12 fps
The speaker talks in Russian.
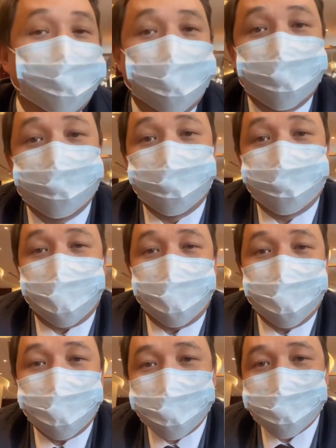Сейчас вот
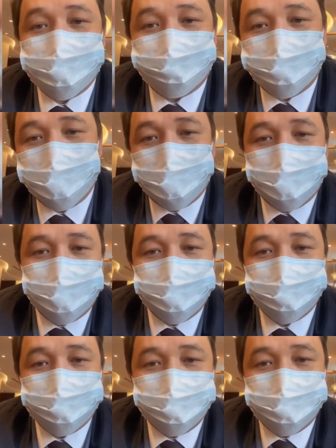проехался по
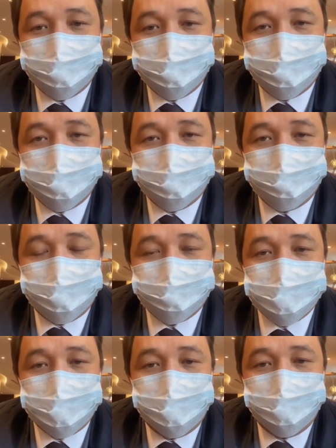э,
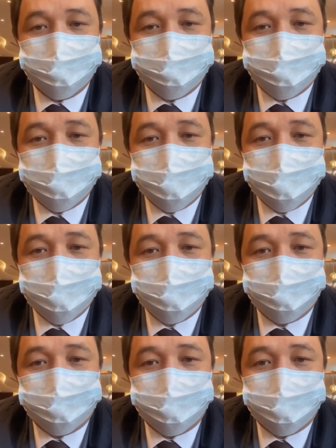мавзолею,
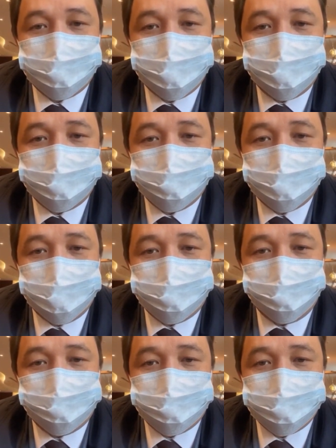по территории
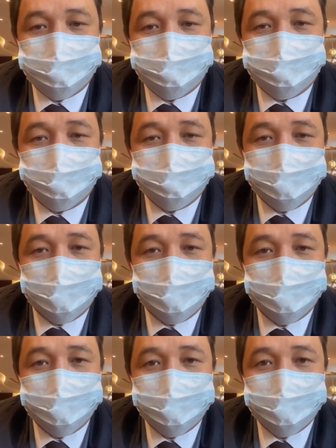культурно-духовной
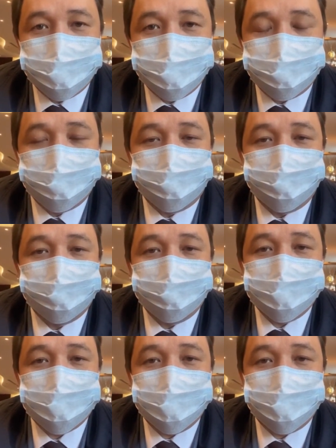э,
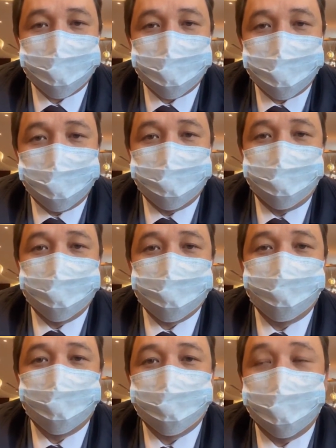духовного центра, не, не
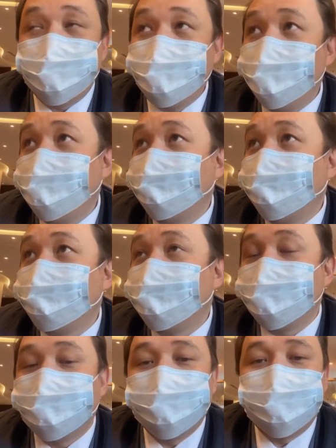смог найти Илью,
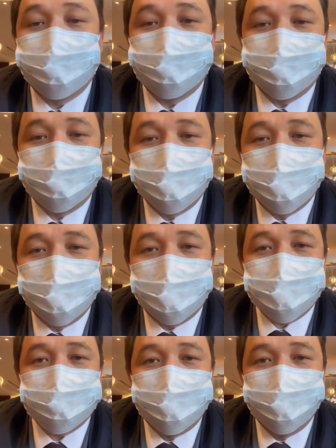где-то, наверное, он ну,
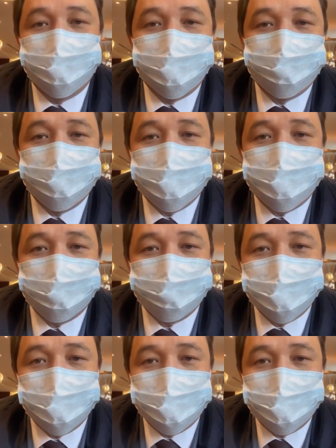разминулись мы с ним.